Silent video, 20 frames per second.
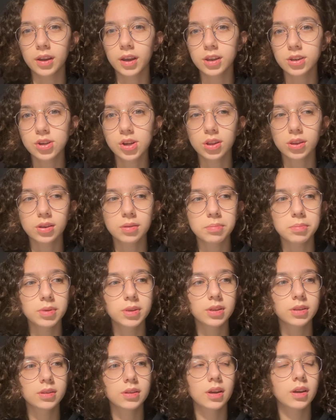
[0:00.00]
geç yattım bir
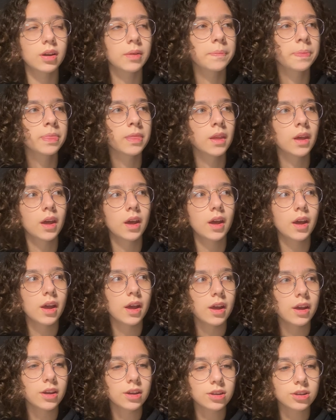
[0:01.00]
tık daha.
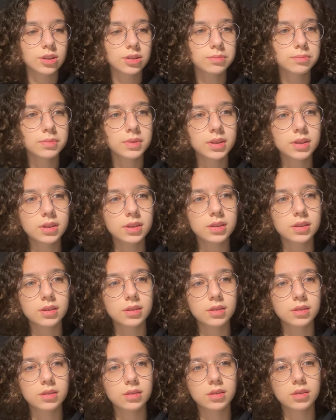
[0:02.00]
Şimdi
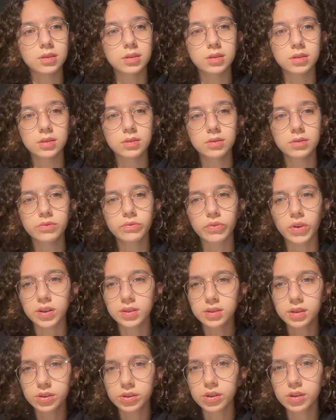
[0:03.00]
e,
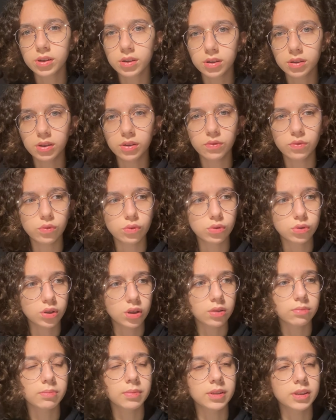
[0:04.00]
fazlaca lafı
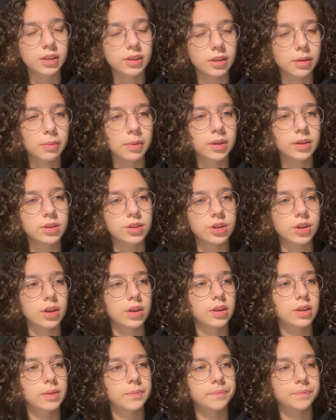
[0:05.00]
uzatmadan hemen
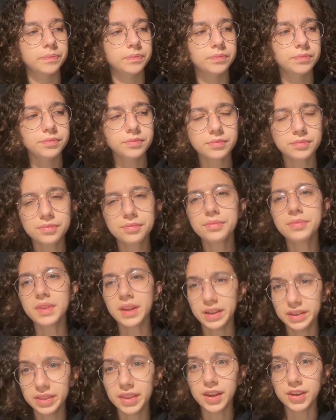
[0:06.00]
şey
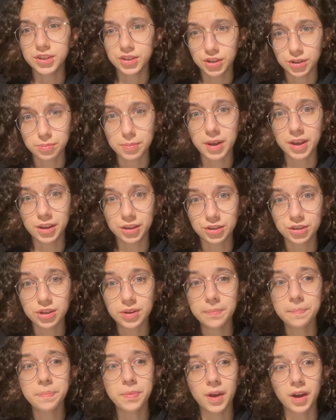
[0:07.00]
Direkt çalışmaya
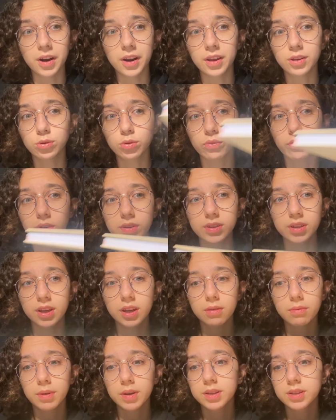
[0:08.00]
geçeyim. Araya çok fazla
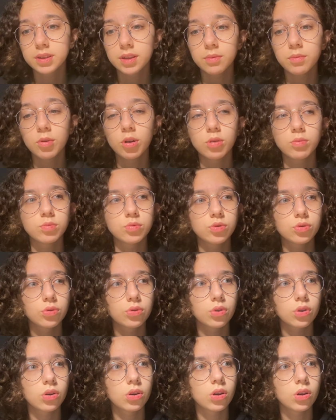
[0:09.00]
girmek istemiyorum çünkü.